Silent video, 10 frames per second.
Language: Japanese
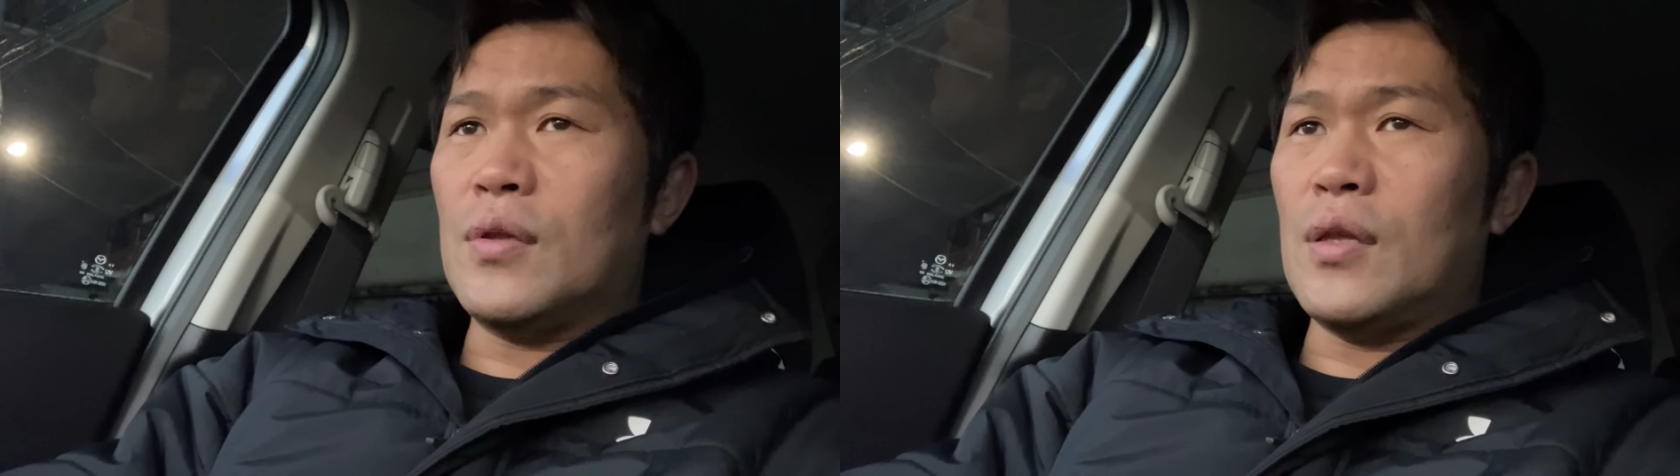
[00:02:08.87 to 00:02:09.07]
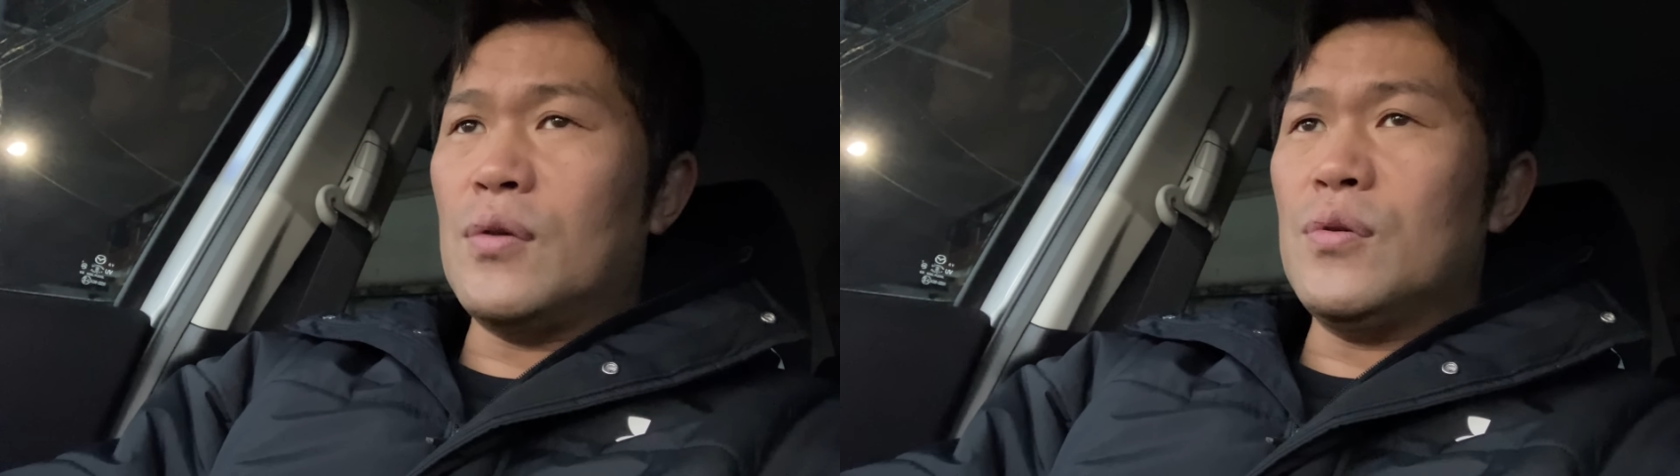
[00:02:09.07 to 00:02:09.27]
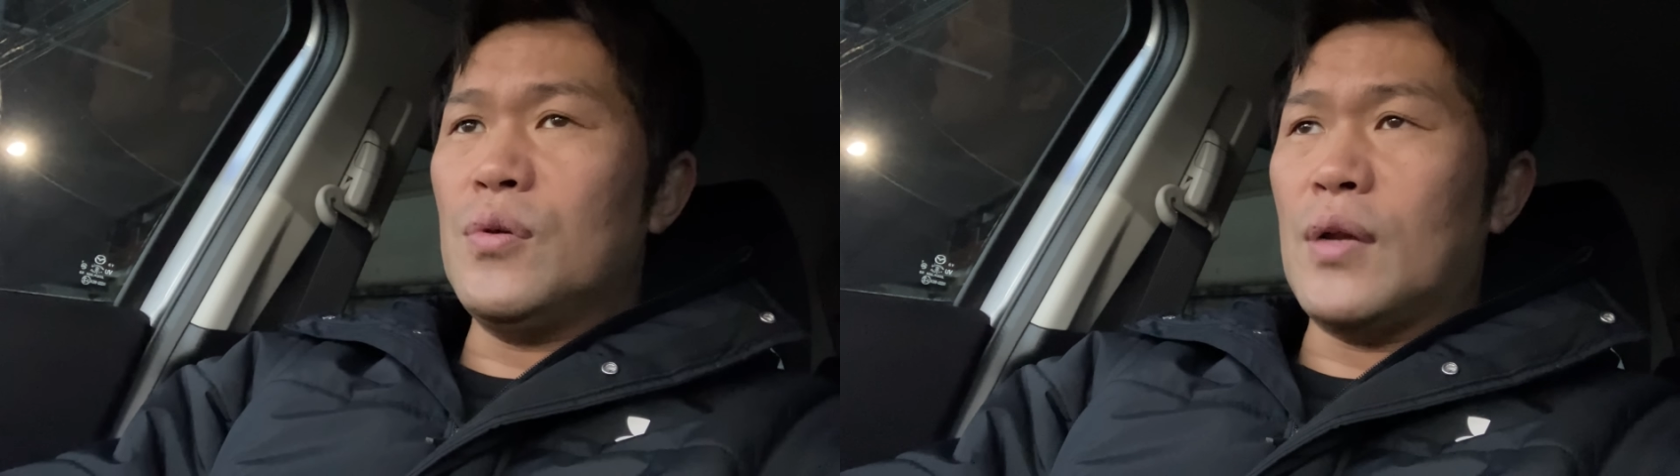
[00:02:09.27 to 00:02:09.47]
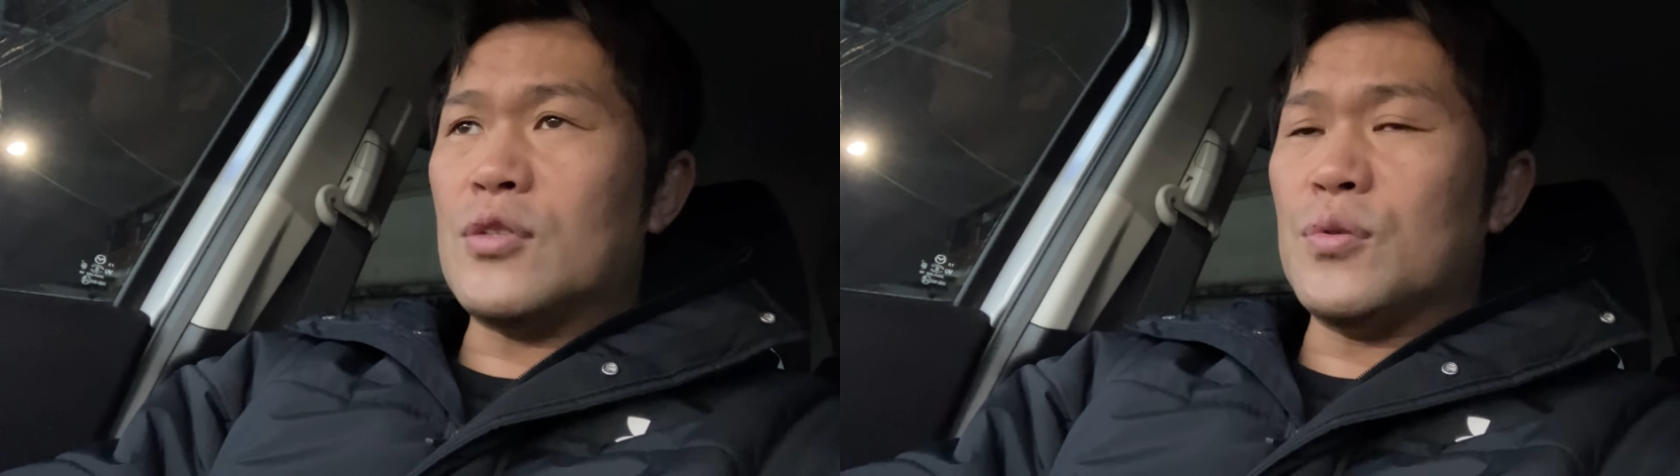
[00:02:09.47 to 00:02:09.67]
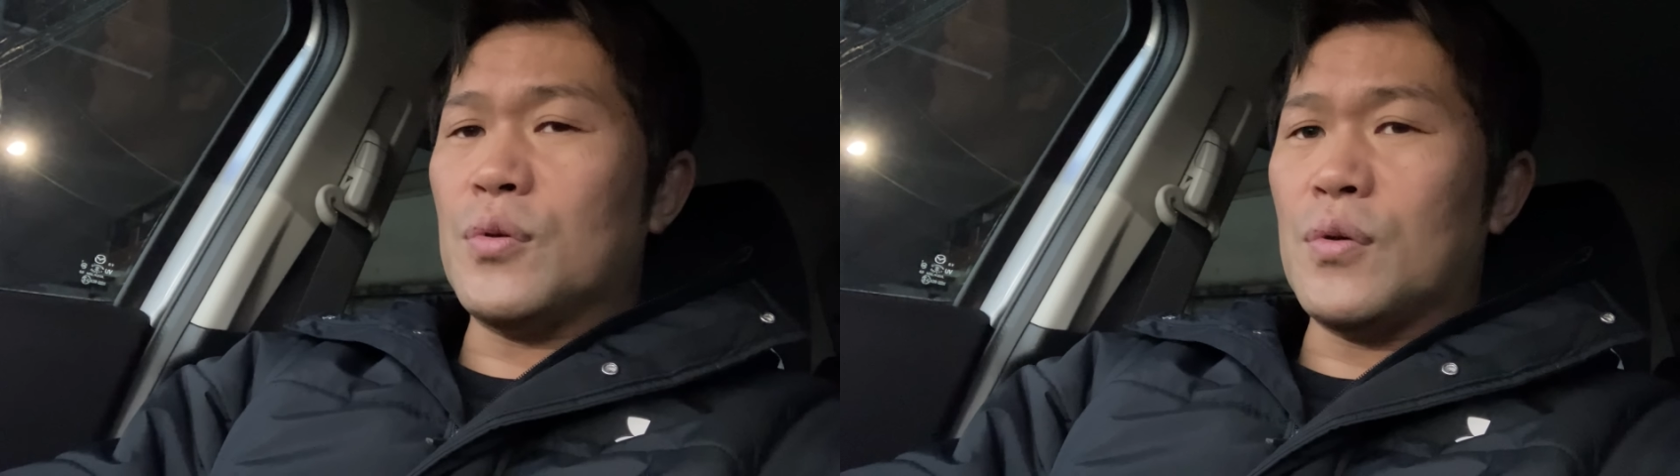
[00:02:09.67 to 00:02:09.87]
ていうような
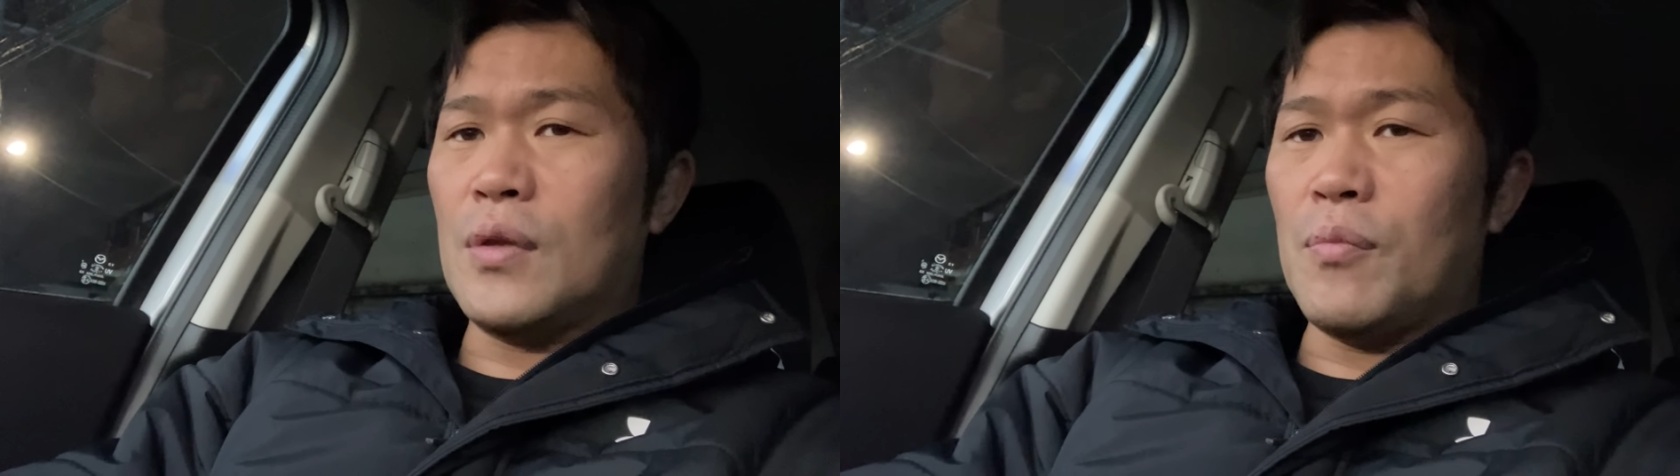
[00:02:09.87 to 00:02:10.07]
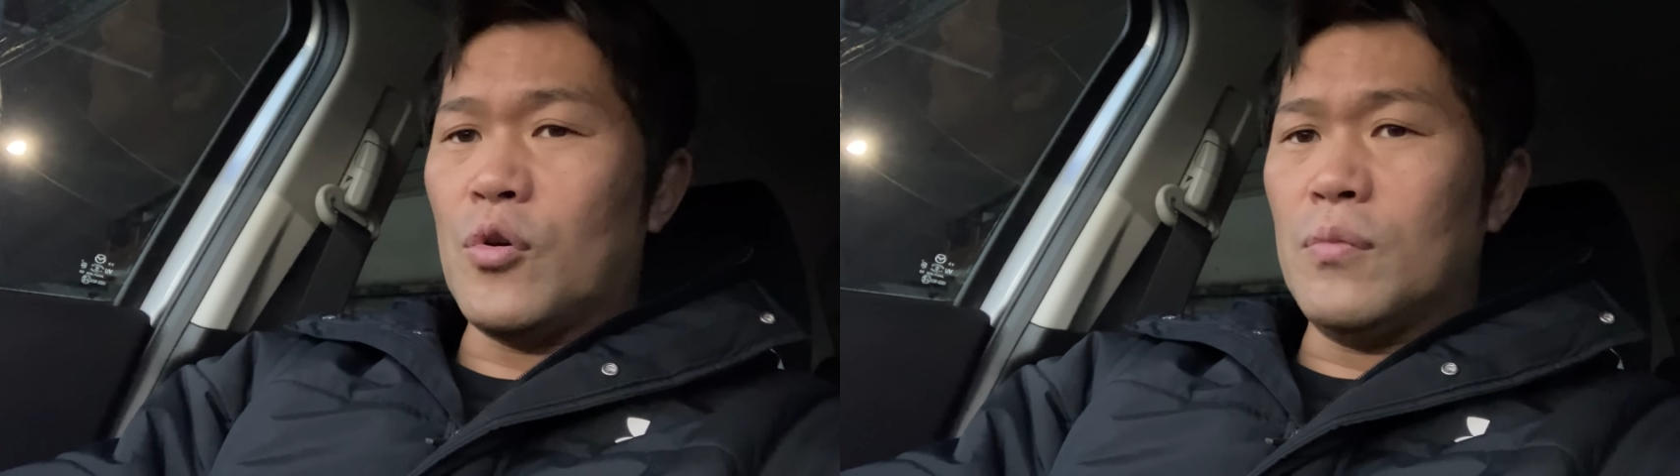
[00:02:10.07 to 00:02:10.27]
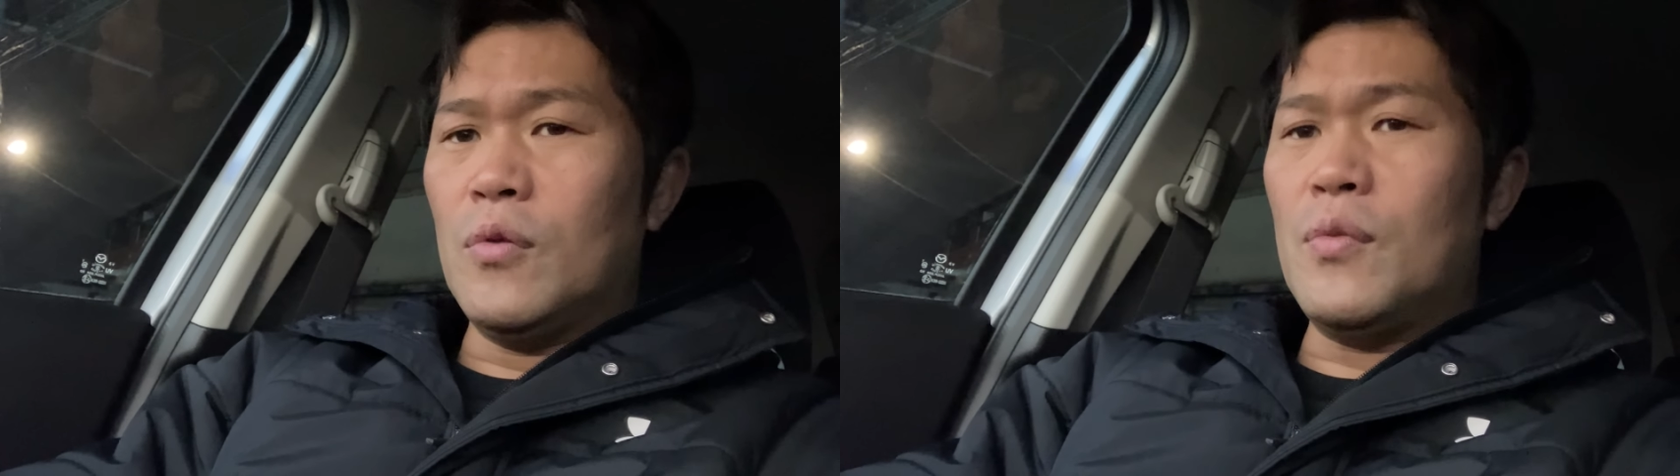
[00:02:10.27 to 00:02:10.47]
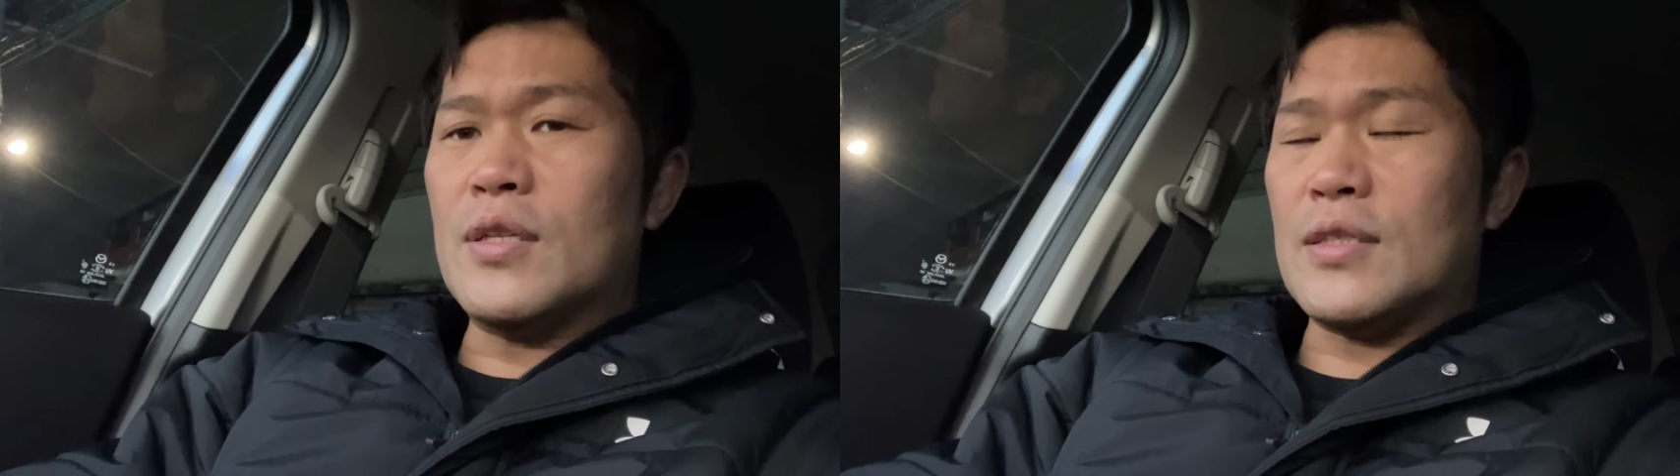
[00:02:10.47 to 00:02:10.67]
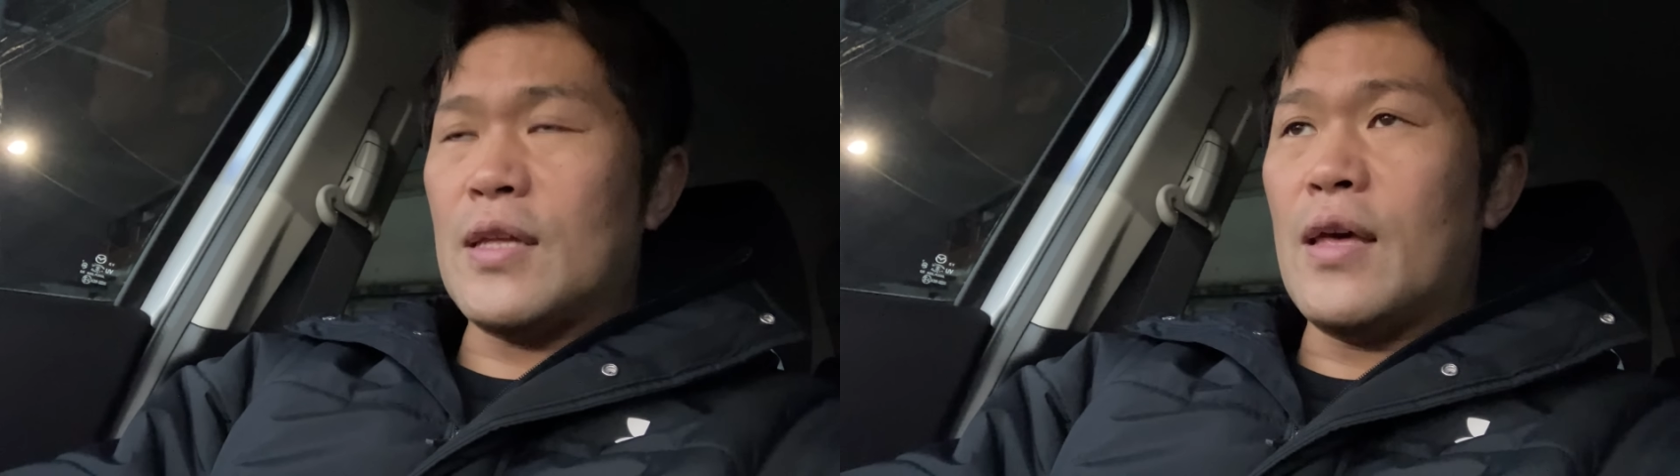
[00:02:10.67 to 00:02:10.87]
状況で、僕も思わ
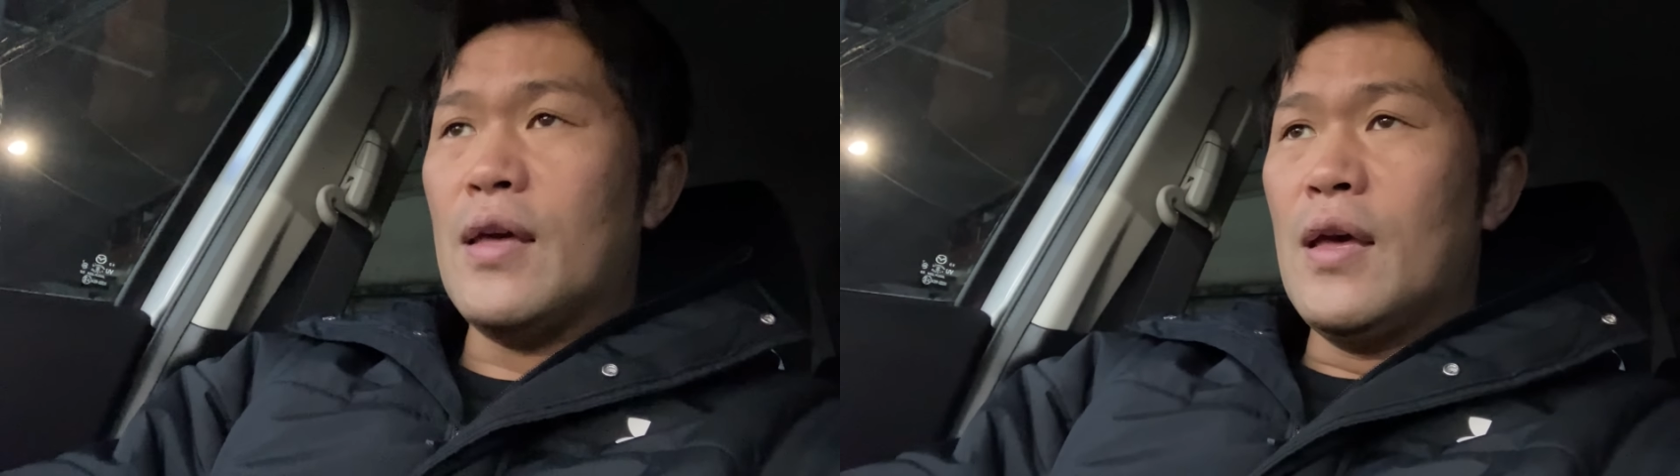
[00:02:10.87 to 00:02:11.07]
ずね、